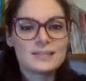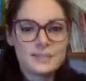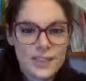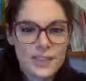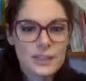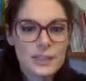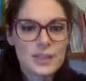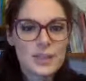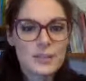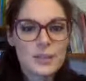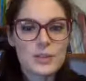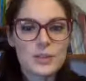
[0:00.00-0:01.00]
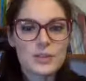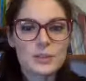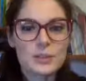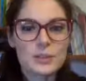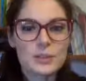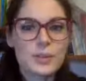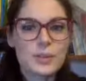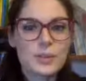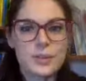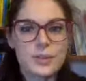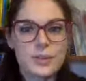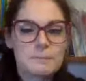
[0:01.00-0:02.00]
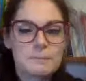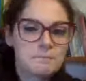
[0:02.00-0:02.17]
Fatto questa piccola introduzione,